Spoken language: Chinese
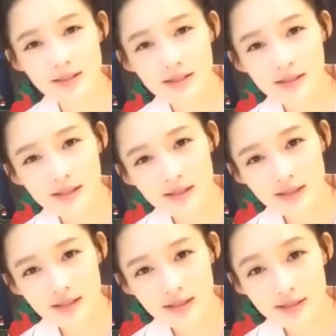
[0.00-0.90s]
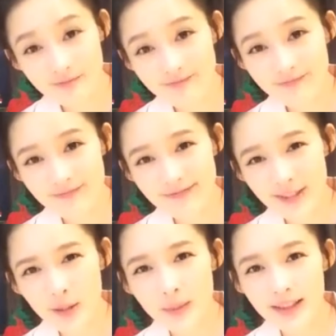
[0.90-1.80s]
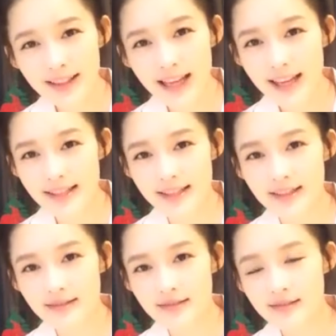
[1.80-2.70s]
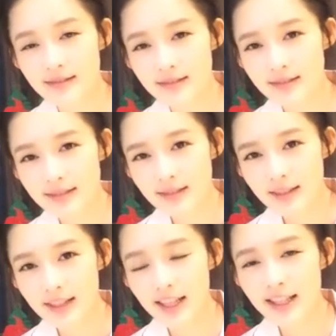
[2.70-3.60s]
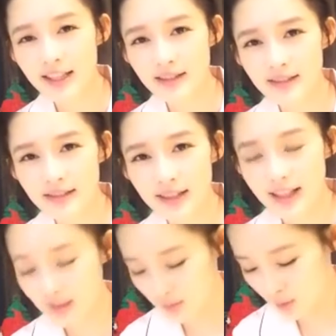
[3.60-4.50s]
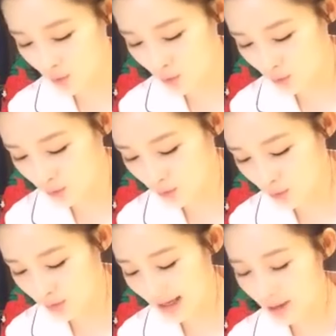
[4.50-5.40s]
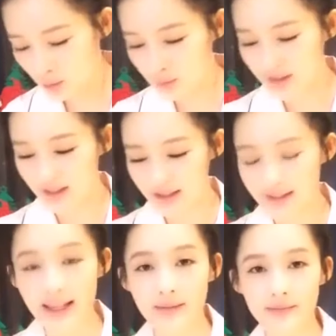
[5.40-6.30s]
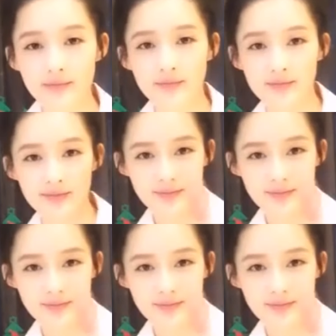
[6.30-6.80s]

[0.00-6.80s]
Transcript: 表示。特别的开心，给你给你们巨巨大无比的一个赞！